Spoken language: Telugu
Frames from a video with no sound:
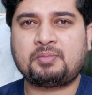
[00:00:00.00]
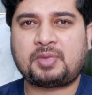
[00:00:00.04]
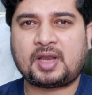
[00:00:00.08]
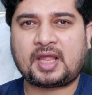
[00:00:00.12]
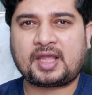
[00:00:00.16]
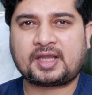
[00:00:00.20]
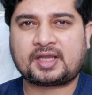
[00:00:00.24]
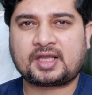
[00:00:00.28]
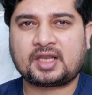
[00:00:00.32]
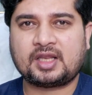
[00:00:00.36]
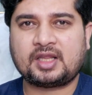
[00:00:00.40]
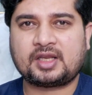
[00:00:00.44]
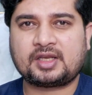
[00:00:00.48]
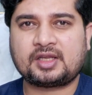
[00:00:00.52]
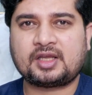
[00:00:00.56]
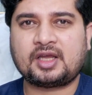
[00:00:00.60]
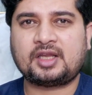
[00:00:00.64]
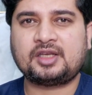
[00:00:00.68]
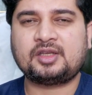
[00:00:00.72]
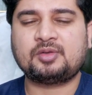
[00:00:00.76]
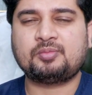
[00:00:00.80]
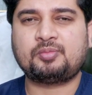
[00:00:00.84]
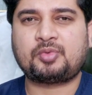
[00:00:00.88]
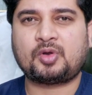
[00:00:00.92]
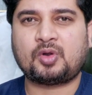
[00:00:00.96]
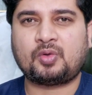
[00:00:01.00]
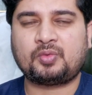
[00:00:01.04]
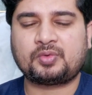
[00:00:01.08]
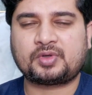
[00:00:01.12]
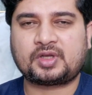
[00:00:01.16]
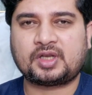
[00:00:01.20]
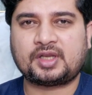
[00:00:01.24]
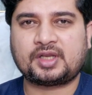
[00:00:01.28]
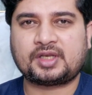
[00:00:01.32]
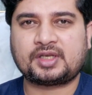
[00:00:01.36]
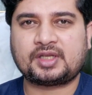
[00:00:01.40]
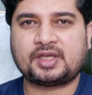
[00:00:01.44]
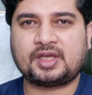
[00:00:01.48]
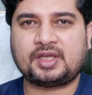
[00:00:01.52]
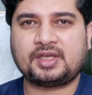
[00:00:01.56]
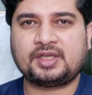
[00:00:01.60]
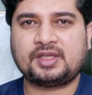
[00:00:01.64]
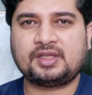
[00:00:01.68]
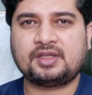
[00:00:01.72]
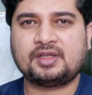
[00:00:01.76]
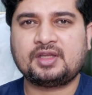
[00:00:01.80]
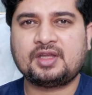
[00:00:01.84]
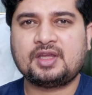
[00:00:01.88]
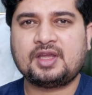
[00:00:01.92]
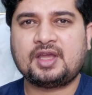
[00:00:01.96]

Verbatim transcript: బ్లాక్ కలర్ కానీ బ్రౌన్ కలర్ కానీ